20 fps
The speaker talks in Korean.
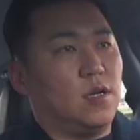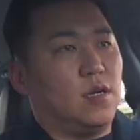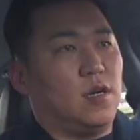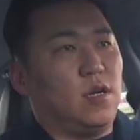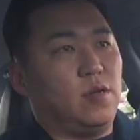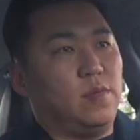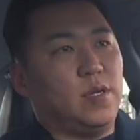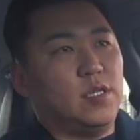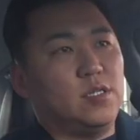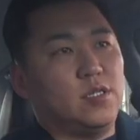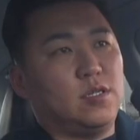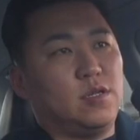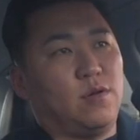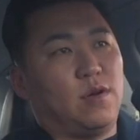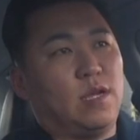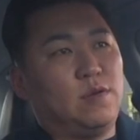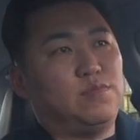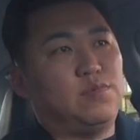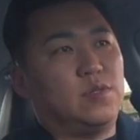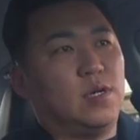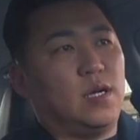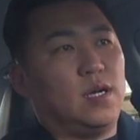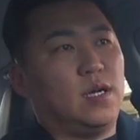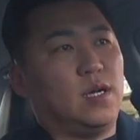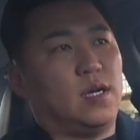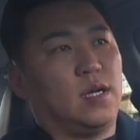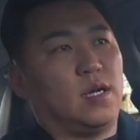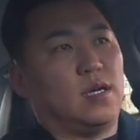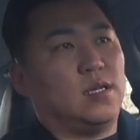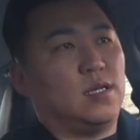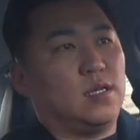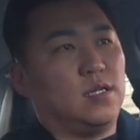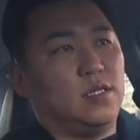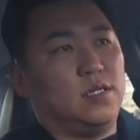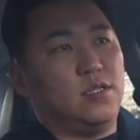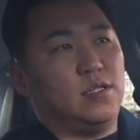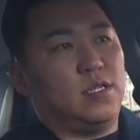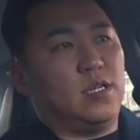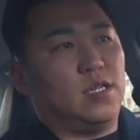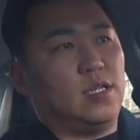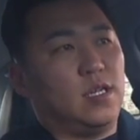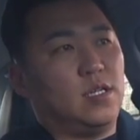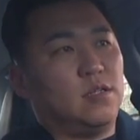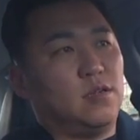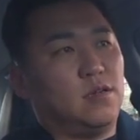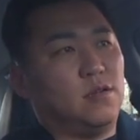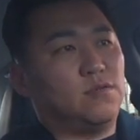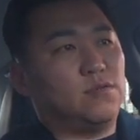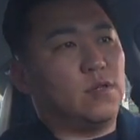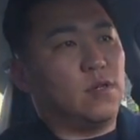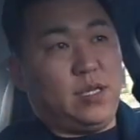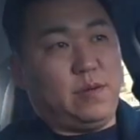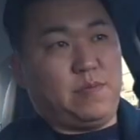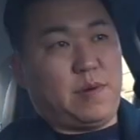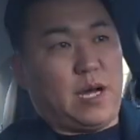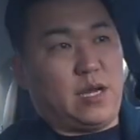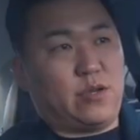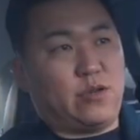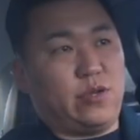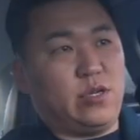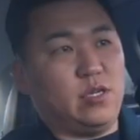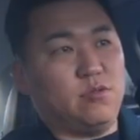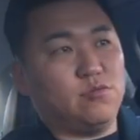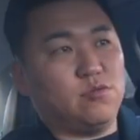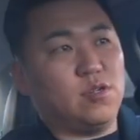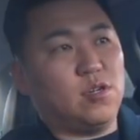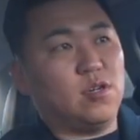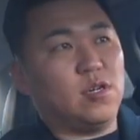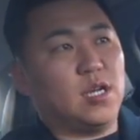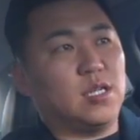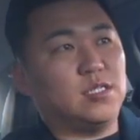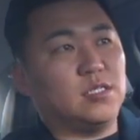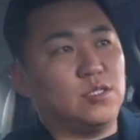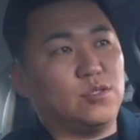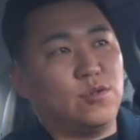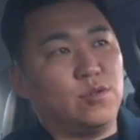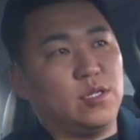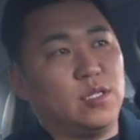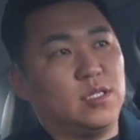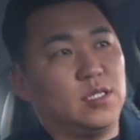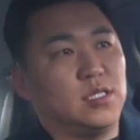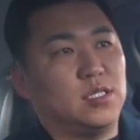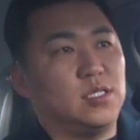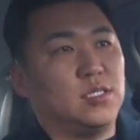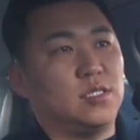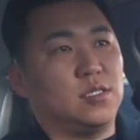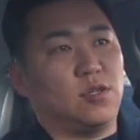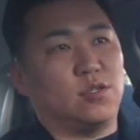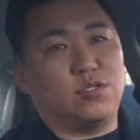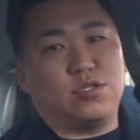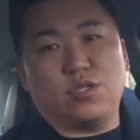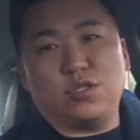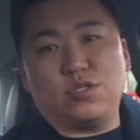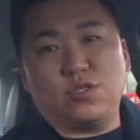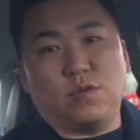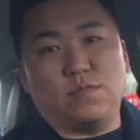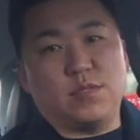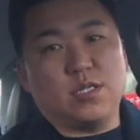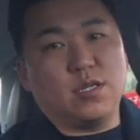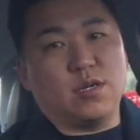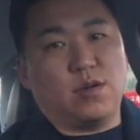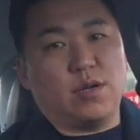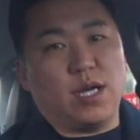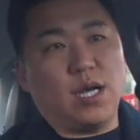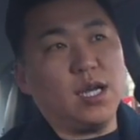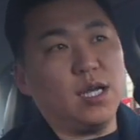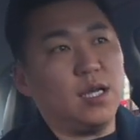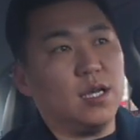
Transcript: 얼마 전에 와이프가 이런 얘기를 하더라고요. 이 바퀴 굴러가는 소리는 어쩔 수 없는 거야?